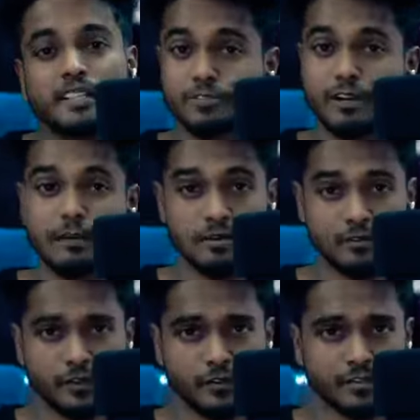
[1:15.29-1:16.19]
যেগুলো আমার
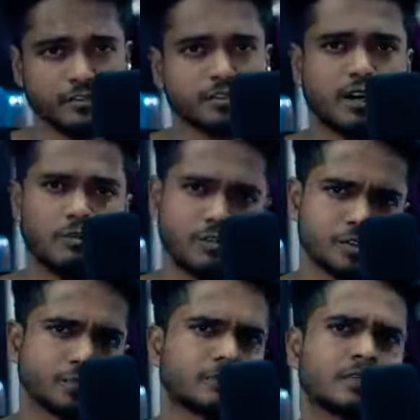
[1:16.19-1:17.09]
মনে হয়েছে যে কাউকে
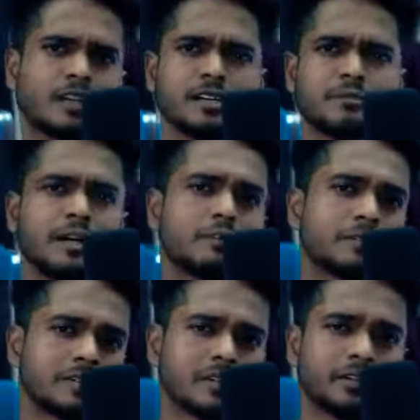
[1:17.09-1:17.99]
সত্যিকারের
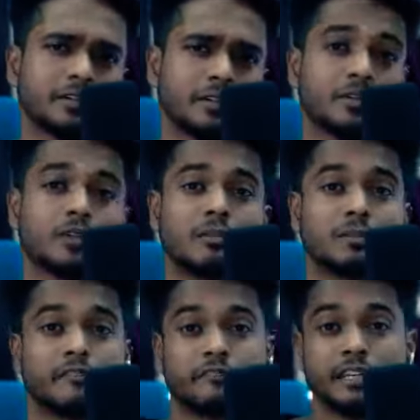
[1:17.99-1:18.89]
ভালোবাসলে হয়তো এগুলো
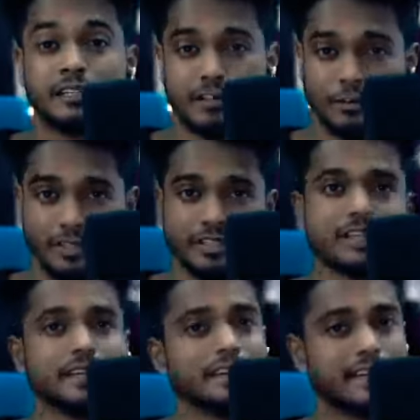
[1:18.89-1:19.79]
আমরা ফিল করি
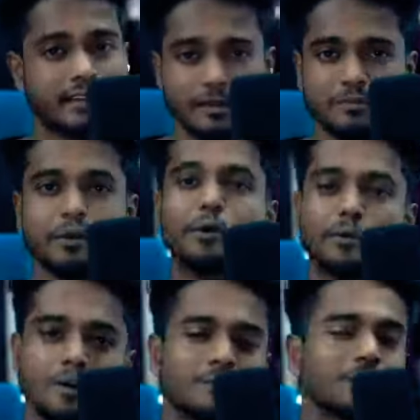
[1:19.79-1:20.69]
এগুলো আমরা
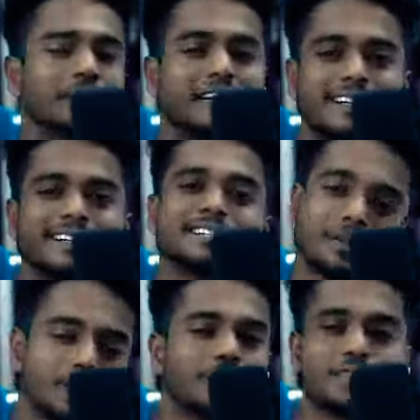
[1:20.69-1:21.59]
অনুভব করি
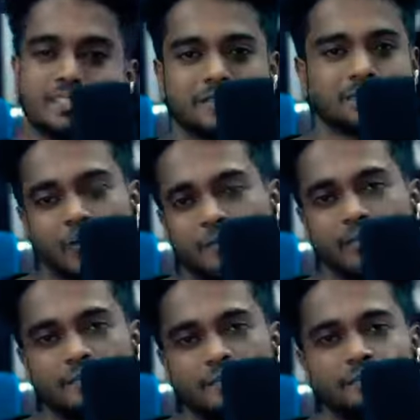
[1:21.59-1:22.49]
সেগুলোই জাস্ট বলবো
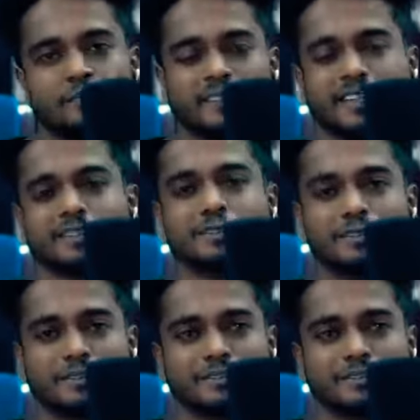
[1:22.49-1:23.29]
তো